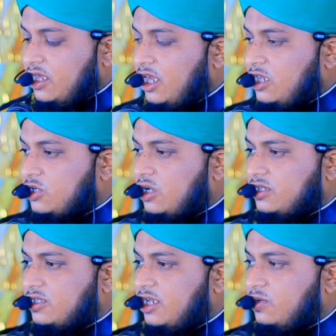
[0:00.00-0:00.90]
এই
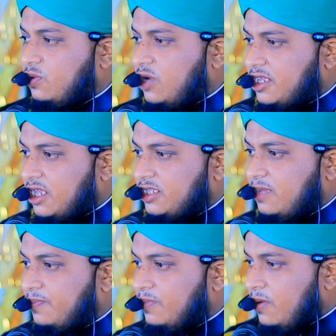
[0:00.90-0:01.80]
সন্তান
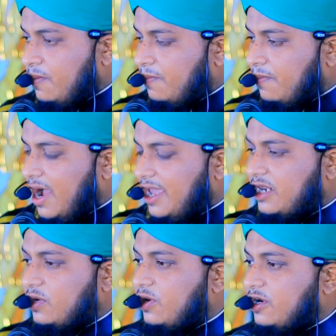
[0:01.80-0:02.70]
গোলাদাতে
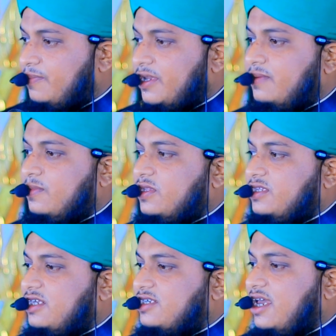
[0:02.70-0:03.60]
মায়ের গর্বের
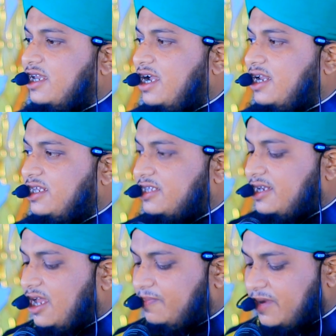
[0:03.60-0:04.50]
মধ্যে জায়গা নিতে
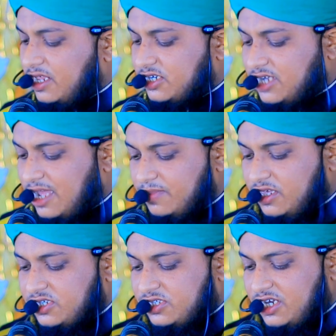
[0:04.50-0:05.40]
না পারে
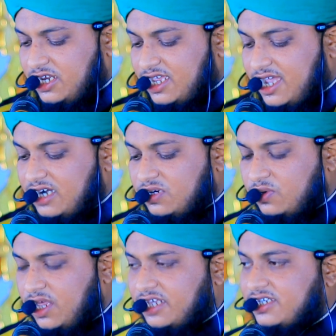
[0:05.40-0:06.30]
স্বামী স্ত্রীর খাট
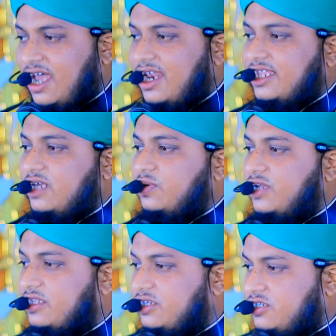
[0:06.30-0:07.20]
গোলার সে আলাদা
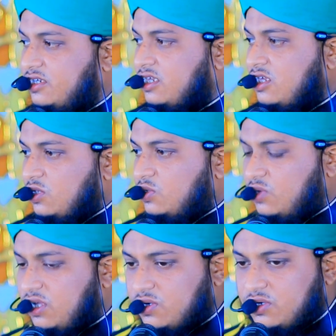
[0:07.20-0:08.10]
করে দিছে
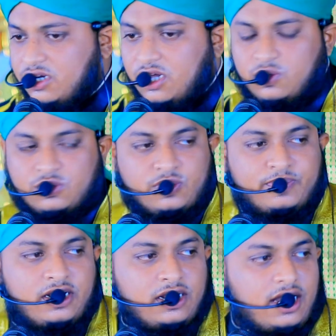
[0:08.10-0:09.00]
জোরে কন্যা
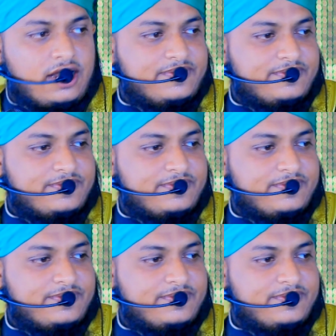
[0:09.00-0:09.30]
ওজুবিল্লা